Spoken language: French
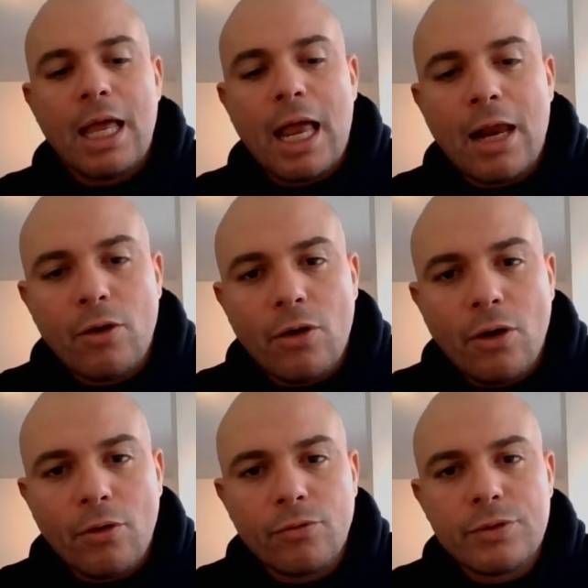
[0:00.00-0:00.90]

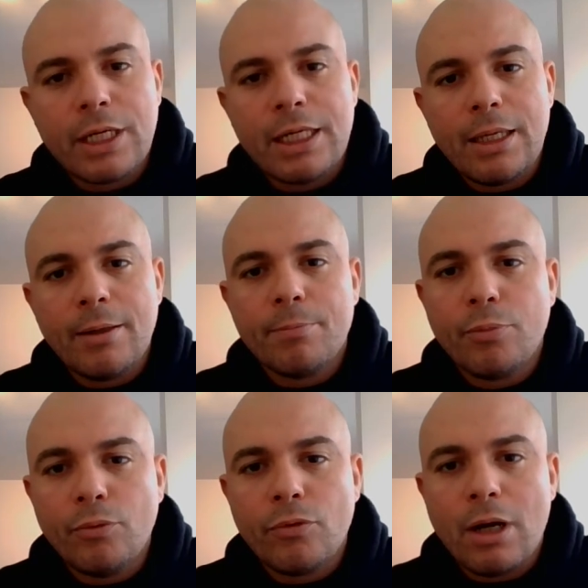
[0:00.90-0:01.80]
alors vous allez
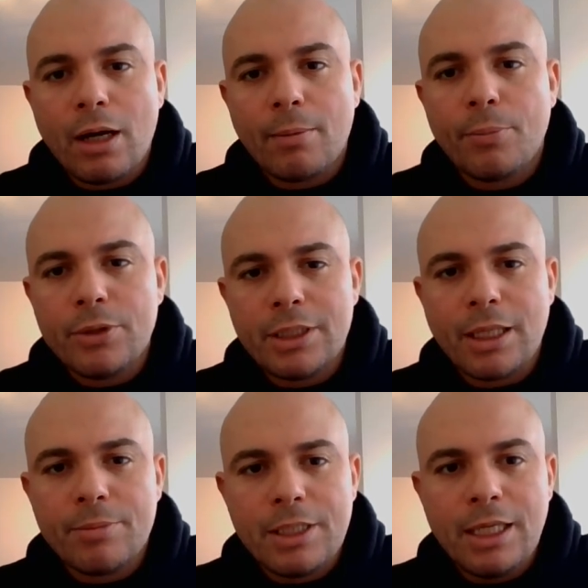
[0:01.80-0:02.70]
pouvoir petit à
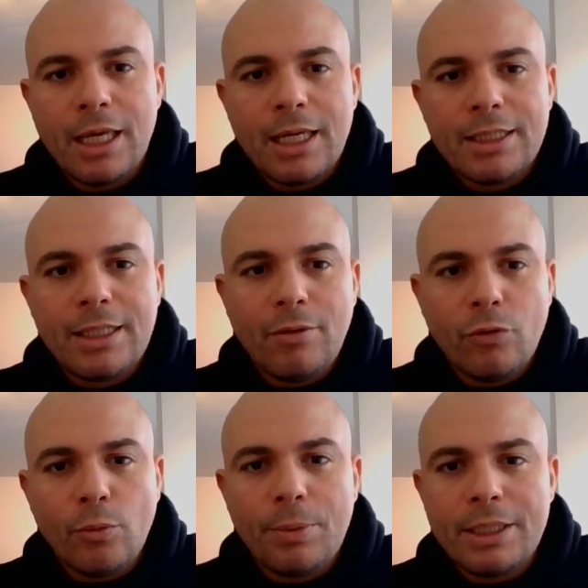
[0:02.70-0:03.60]
petit
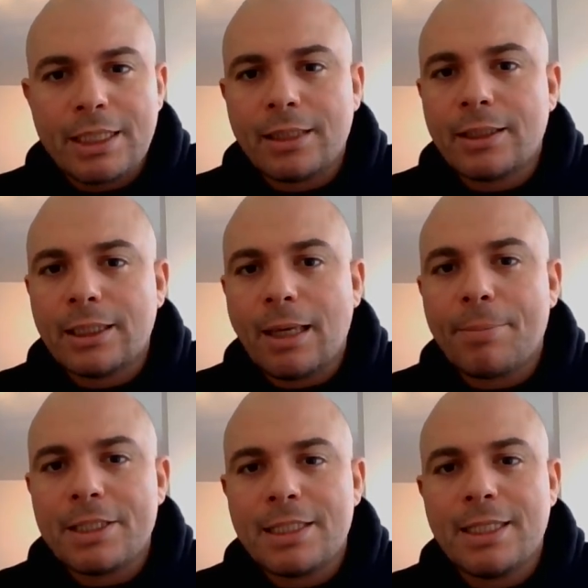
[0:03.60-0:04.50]
développer cette
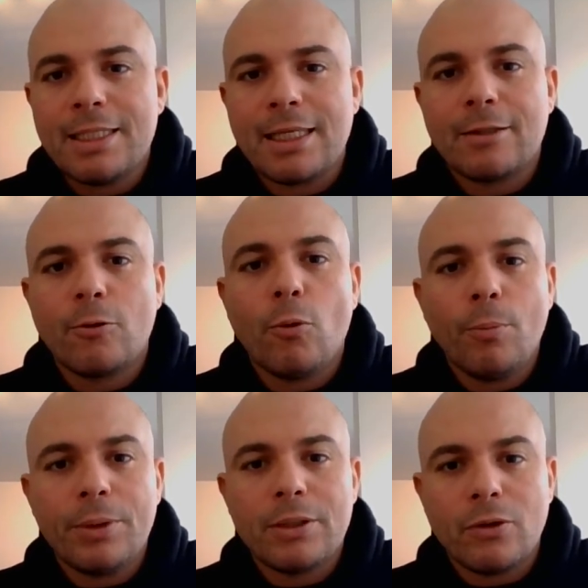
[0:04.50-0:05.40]
capacité, cette
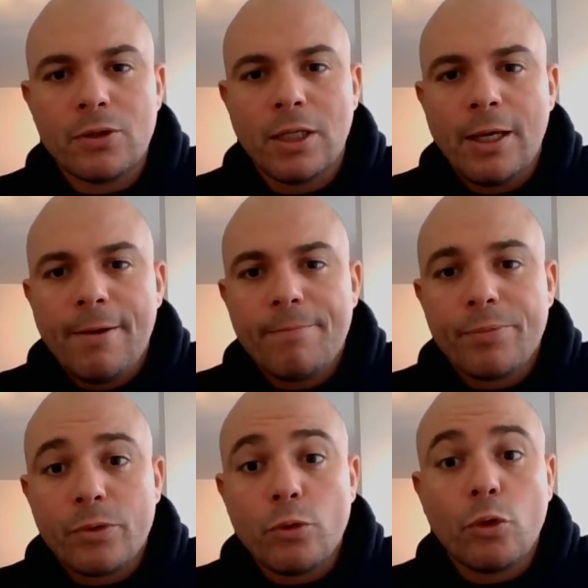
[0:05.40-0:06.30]
compétence de